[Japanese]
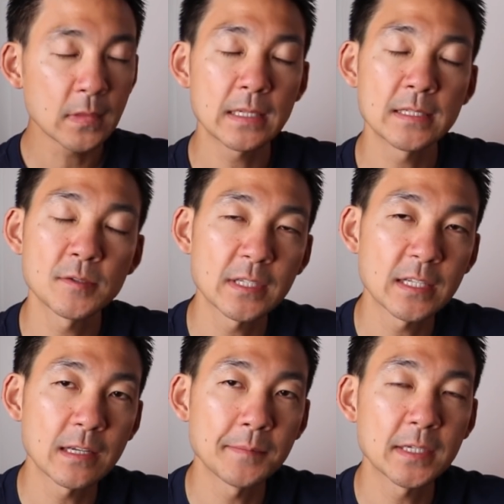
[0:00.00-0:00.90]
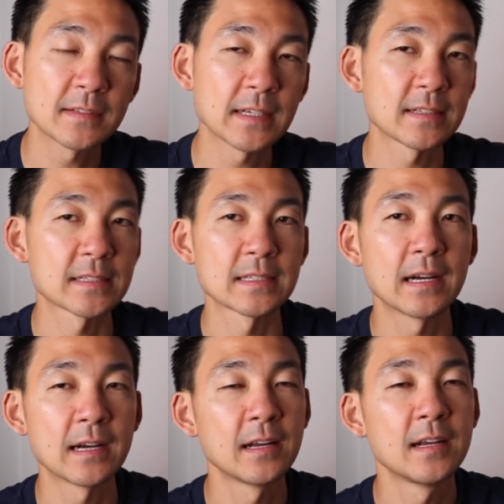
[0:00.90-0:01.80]
で、そういったタイミングではですね、
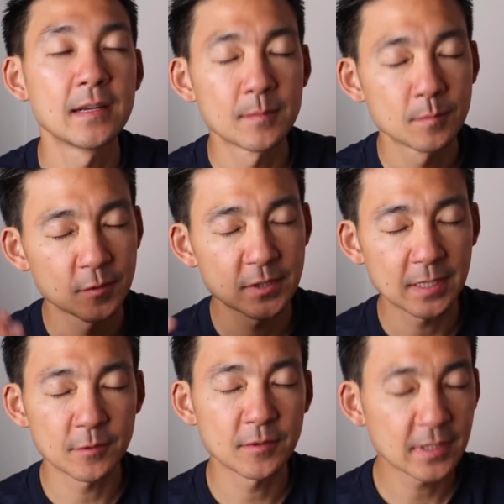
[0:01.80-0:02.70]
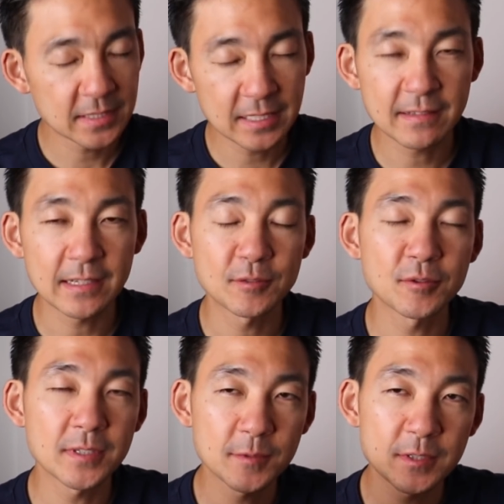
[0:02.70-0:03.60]
あ、もうじゃあ暴落してるから
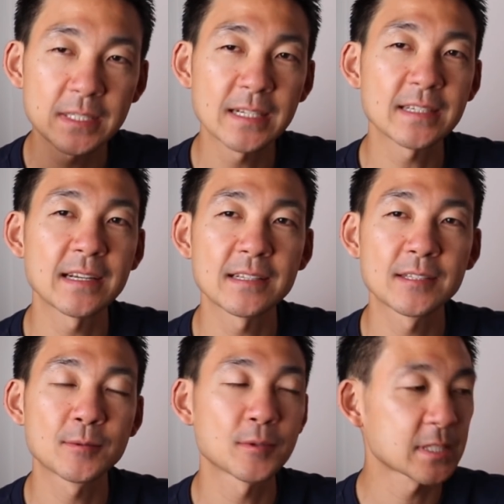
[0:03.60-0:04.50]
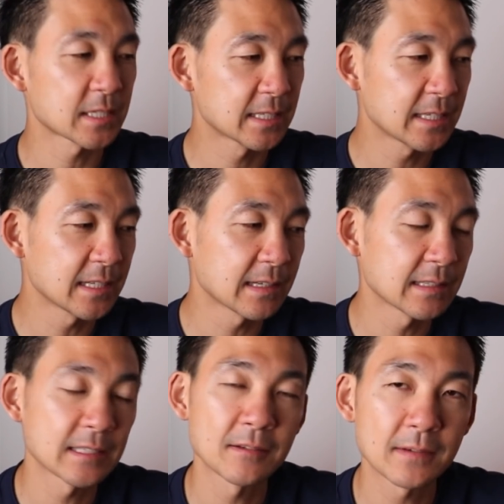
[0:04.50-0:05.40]
ドルに戻さなきゃっていうことしかできな
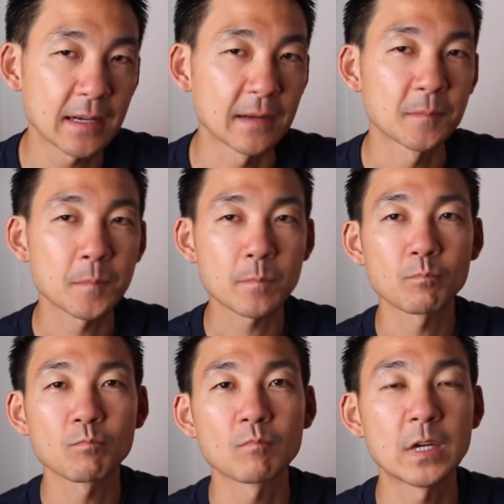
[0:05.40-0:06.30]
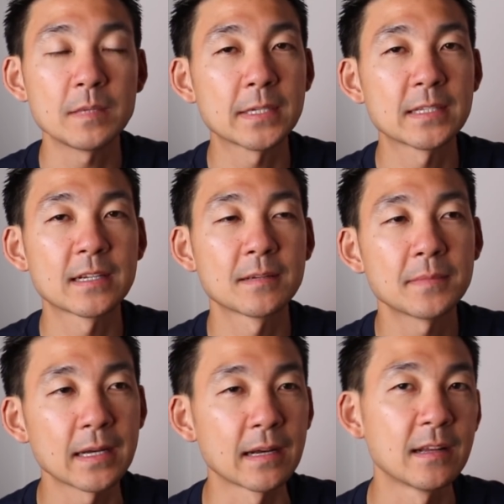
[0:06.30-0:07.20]
かったのが、まあ、今であれ
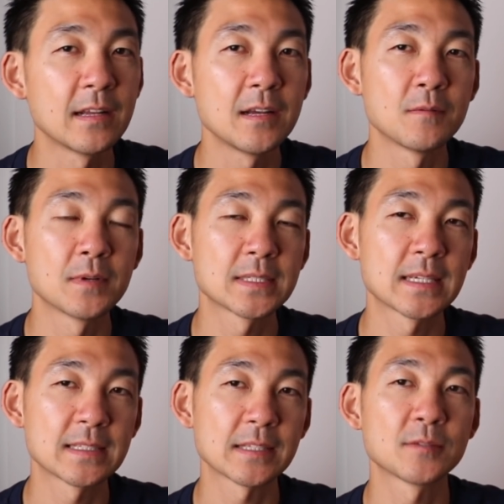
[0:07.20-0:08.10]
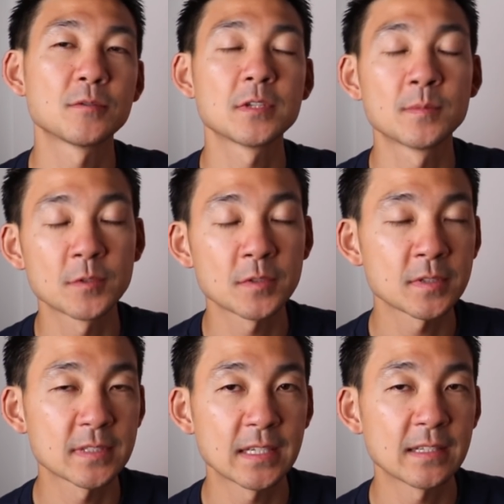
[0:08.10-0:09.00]
ばわざわざドルに戻
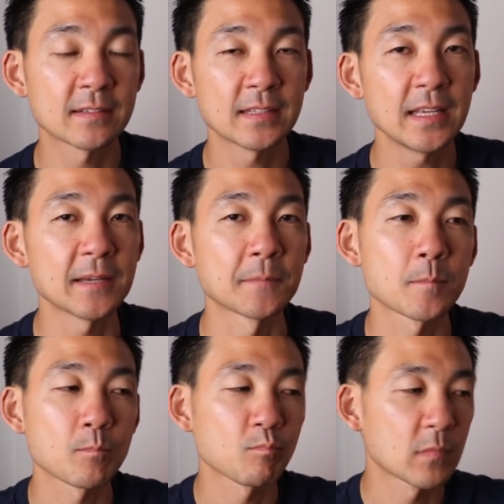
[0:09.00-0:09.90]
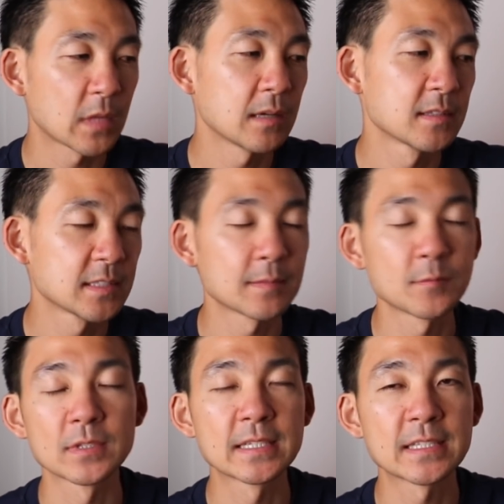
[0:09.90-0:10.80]
すんではなくて、あ、じゃあ
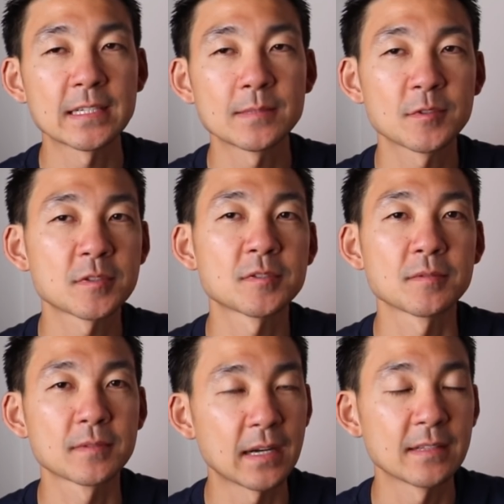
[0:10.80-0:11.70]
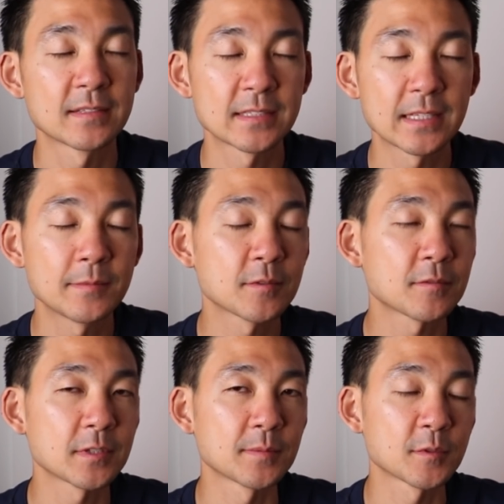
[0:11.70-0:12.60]
もうテザーに戻しとくか、
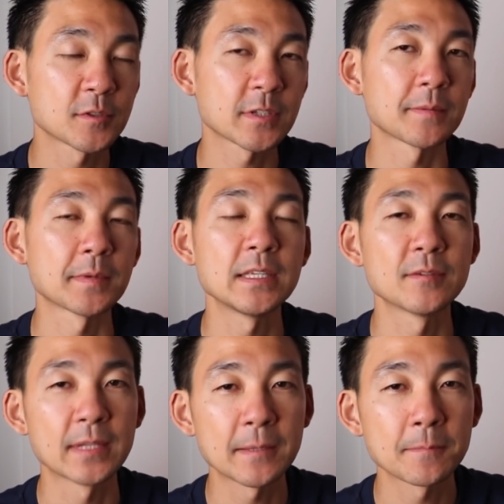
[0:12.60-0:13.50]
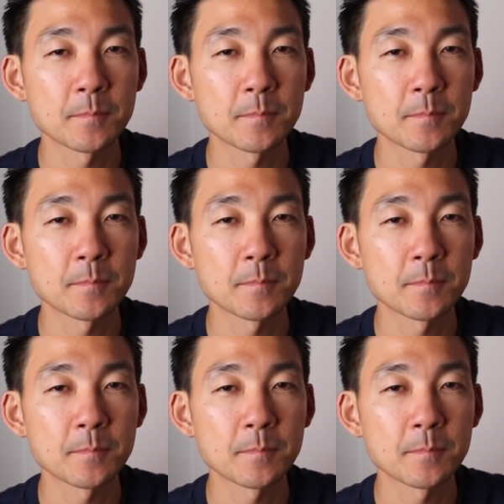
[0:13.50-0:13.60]
ステーブルコインに戻しとけばいいよねっ